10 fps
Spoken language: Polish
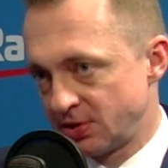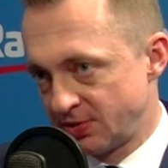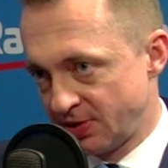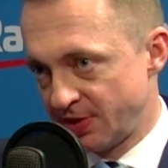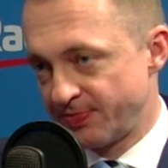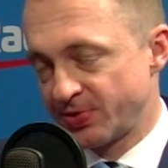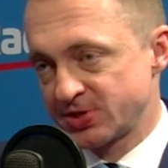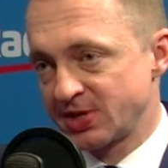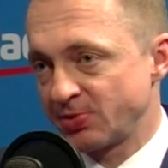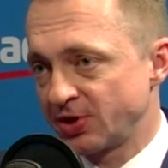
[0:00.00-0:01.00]
no,
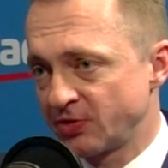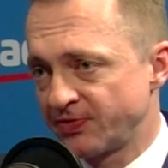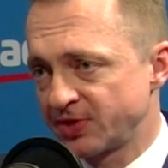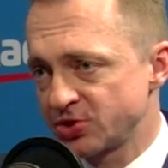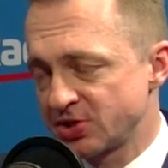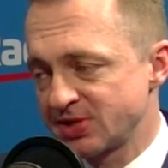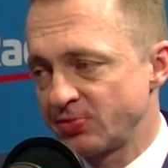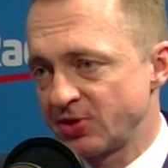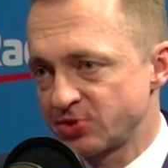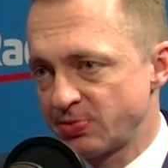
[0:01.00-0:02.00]
płacenia podatków, też
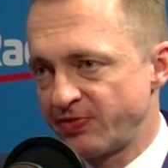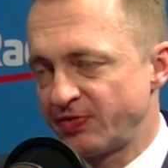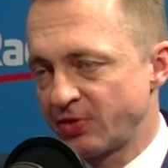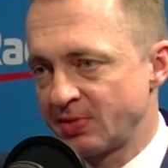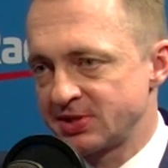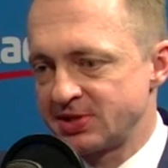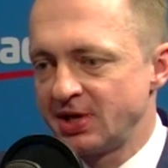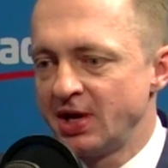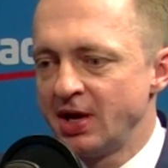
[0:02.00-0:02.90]
następuje przepływ informacji